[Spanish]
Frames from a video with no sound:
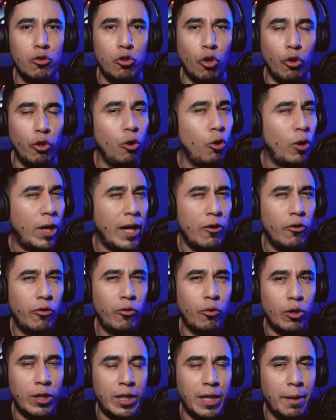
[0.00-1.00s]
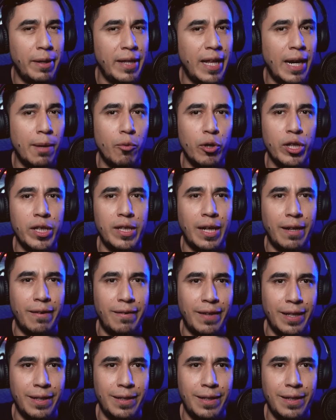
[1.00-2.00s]
Todo lo que ellos contaban era muy
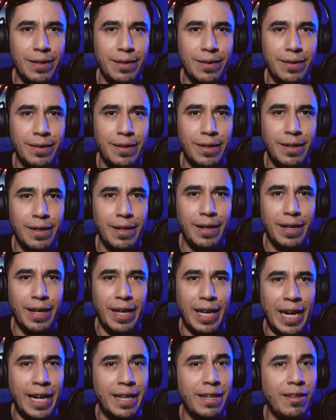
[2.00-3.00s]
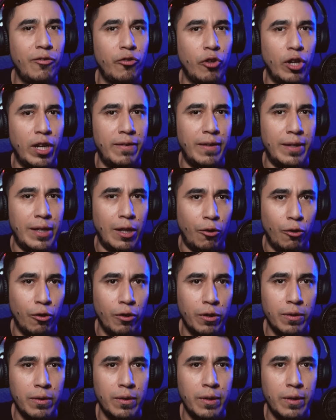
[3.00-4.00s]
interesante. Eran historias de terror